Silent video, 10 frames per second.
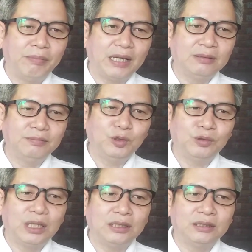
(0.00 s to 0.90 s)
발음
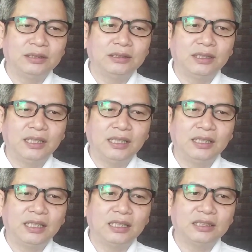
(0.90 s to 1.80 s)
또한
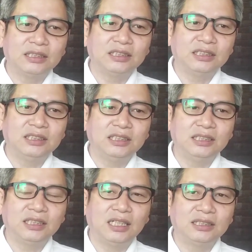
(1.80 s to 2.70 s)
때에 따라서는
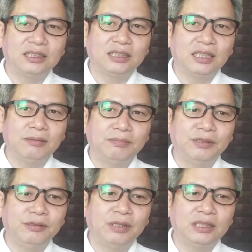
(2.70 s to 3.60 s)
시 창작에
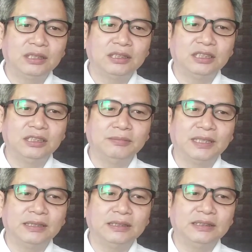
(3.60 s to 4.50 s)
필요한
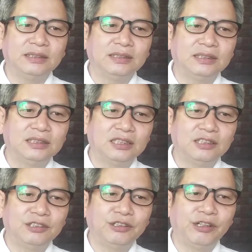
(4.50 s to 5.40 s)
것이지만
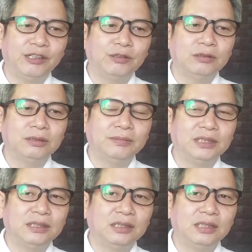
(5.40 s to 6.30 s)
저는
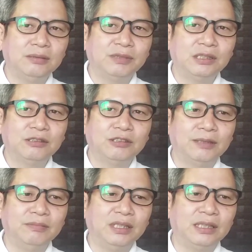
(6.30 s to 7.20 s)
되도록이면 느림을
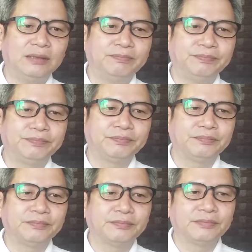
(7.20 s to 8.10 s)
권합니다.
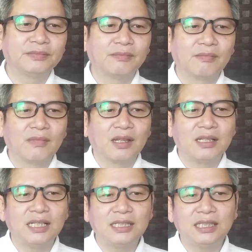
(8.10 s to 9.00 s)

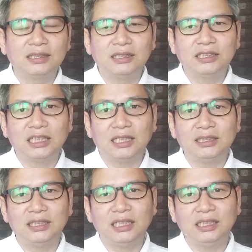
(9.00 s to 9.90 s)
세상을
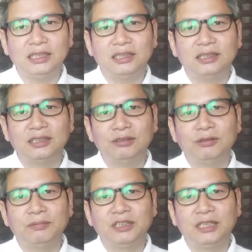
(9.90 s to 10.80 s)
찬찬히
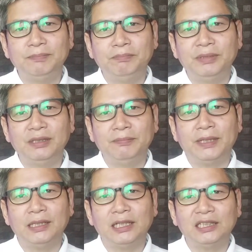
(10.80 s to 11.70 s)
그리고 깊이
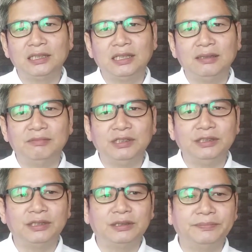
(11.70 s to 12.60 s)
봐야 하기
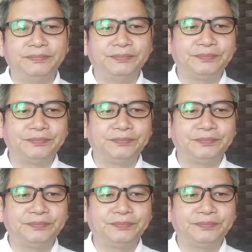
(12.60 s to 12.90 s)
때문이죠.